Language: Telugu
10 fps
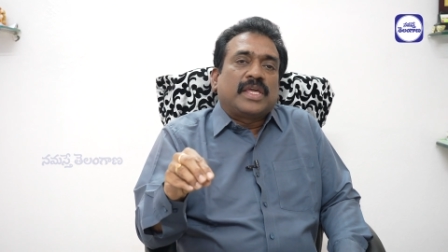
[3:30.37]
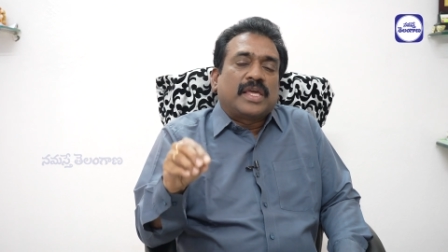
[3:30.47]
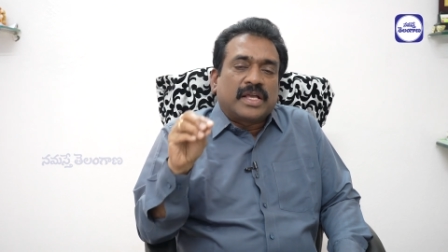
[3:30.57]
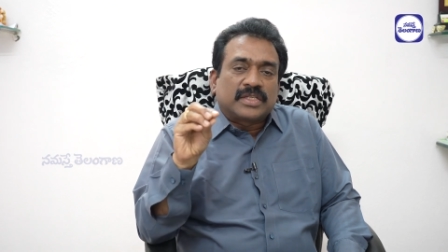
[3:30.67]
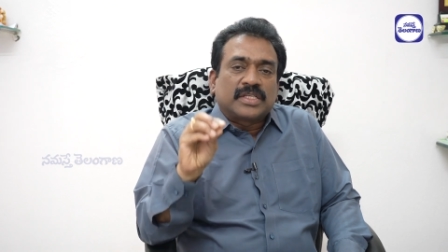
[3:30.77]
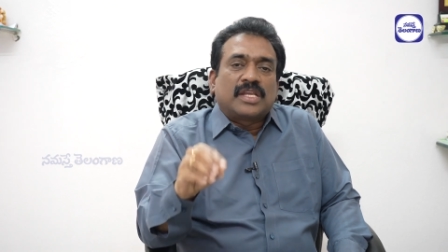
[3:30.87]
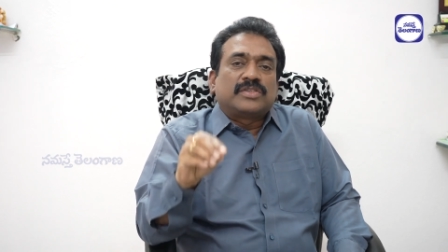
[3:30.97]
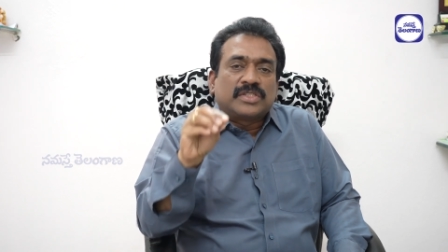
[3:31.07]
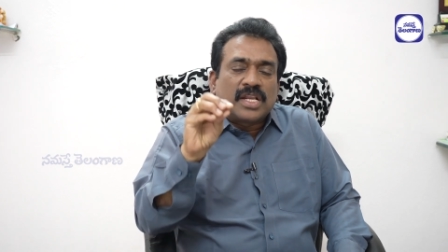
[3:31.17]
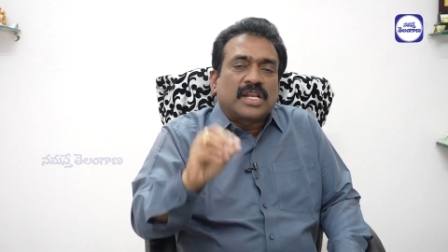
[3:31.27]
ఏ కష్టాలు
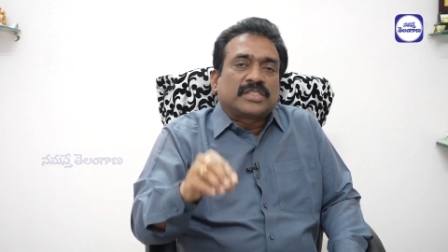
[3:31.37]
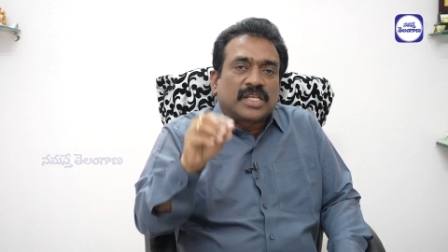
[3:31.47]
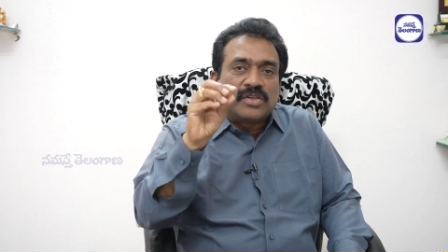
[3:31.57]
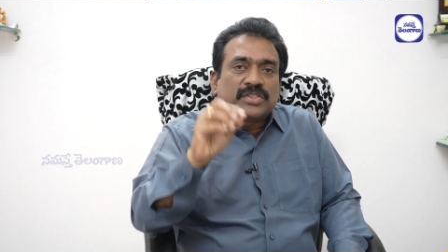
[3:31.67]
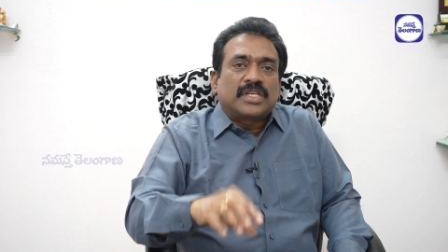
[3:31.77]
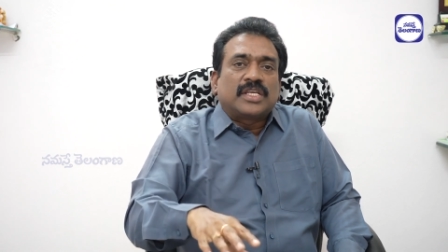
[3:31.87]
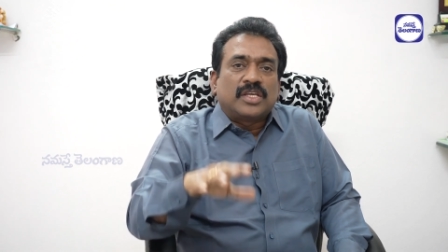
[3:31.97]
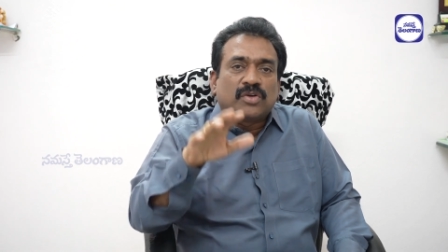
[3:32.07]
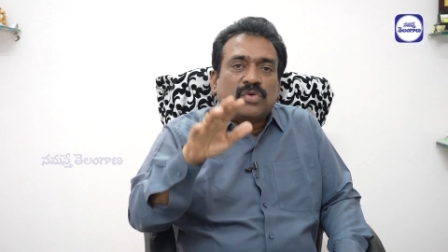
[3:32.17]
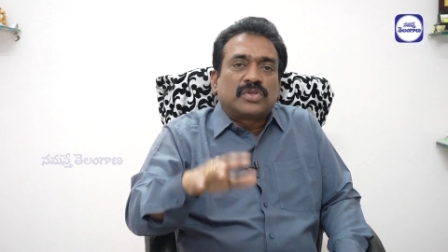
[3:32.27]
వచ్చినా నష్టాలు వచ్చినా
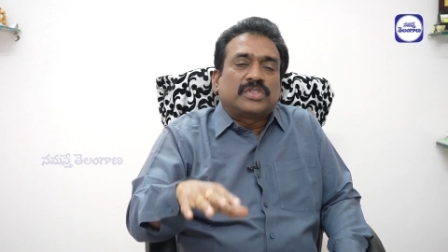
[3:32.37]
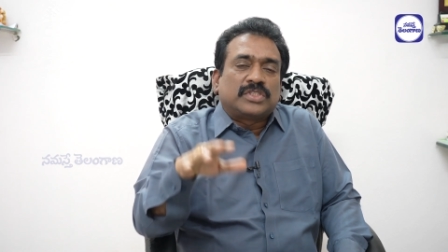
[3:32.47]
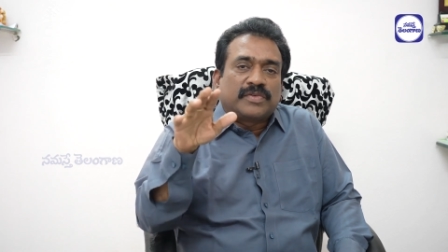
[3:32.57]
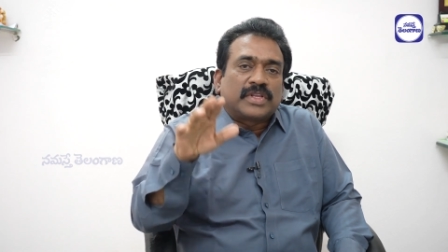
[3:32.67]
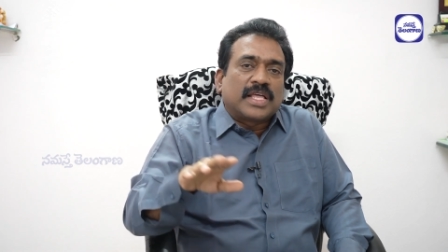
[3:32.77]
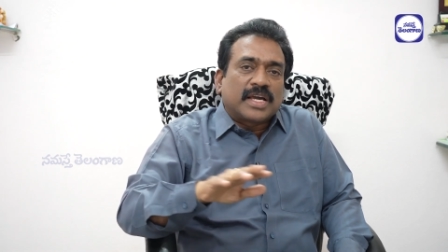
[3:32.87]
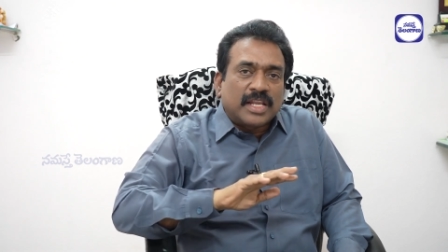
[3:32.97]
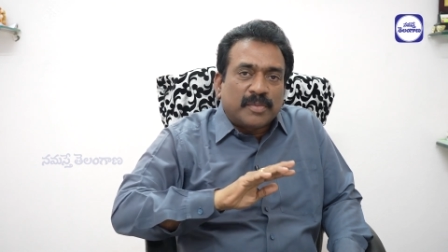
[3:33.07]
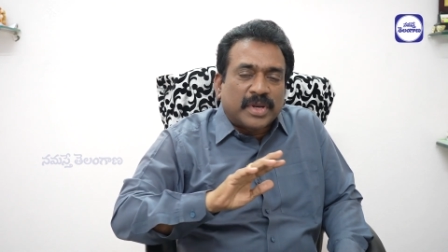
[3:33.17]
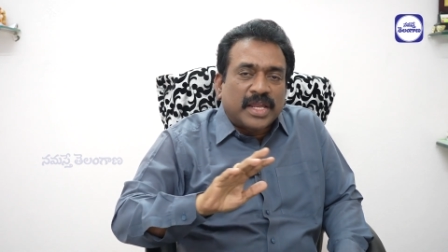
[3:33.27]
ఈ కోర్సు చివరిదాకా
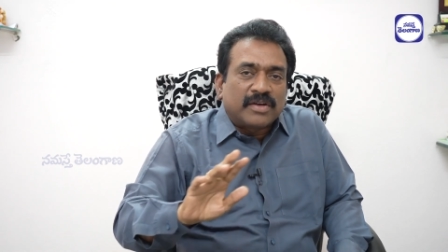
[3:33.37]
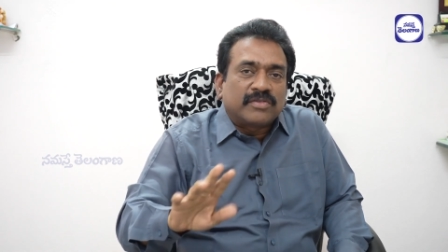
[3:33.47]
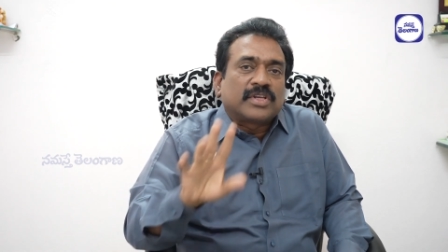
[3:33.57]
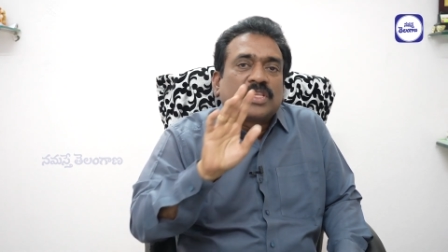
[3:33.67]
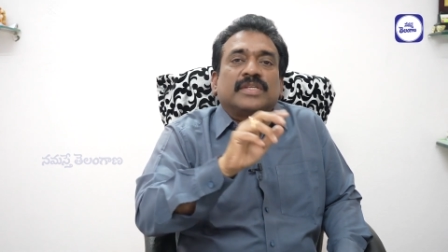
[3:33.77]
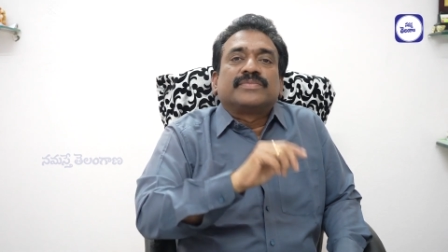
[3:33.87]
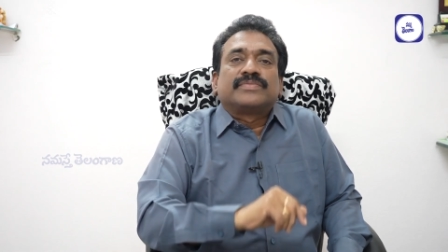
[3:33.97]
నా ప్రయాణం ఉంటుంది